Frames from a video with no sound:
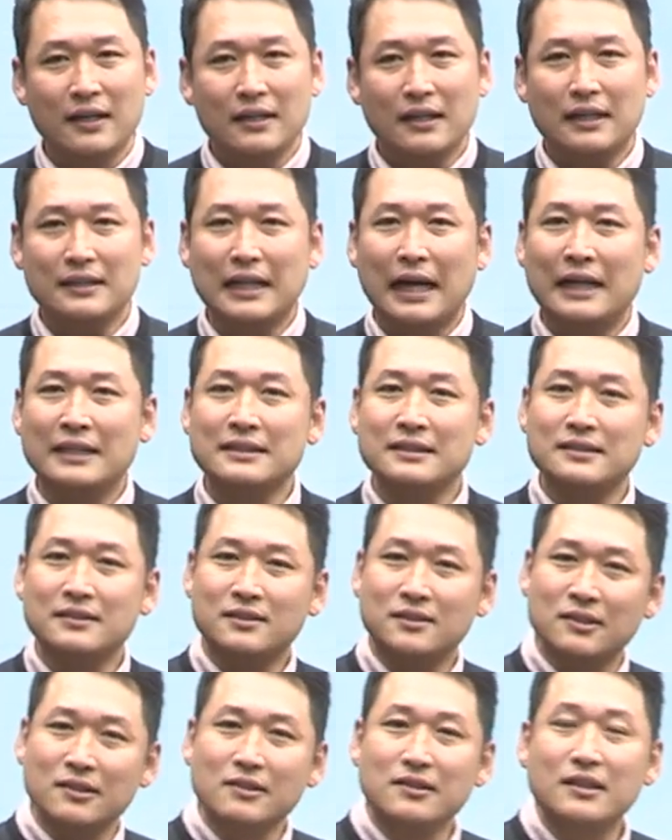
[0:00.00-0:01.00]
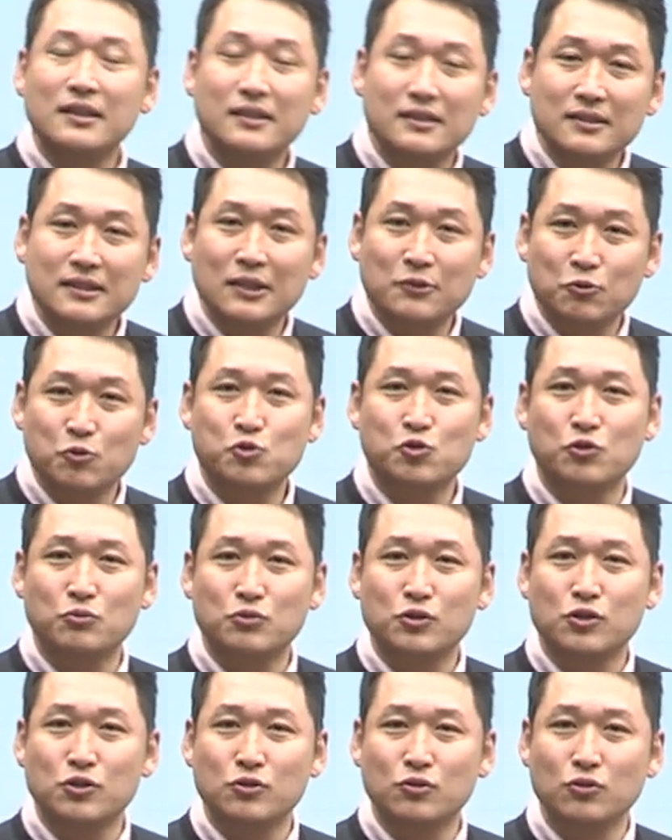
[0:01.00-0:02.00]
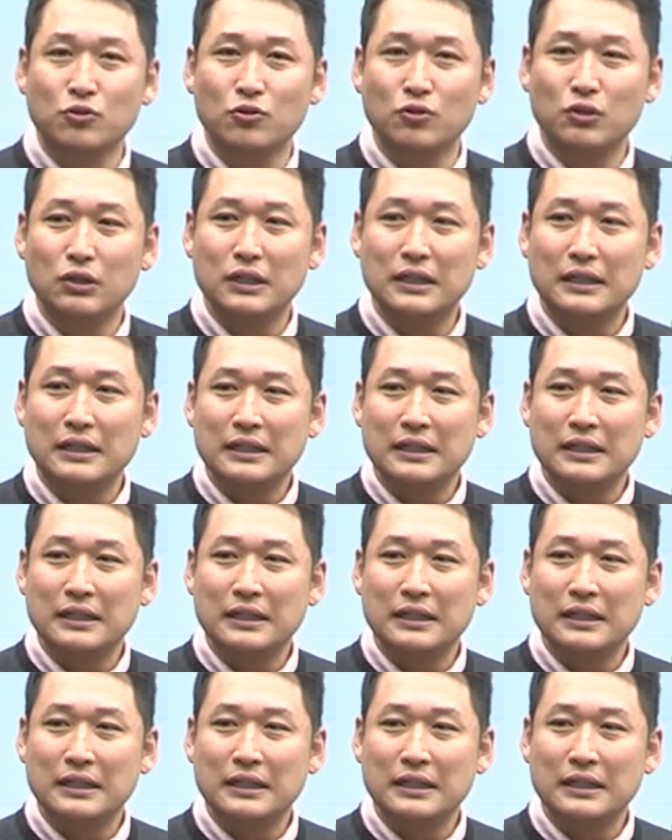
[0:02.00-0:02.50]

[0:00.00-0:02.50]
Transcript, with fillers: 그러니까 나는 즐기는 데 초점을 두고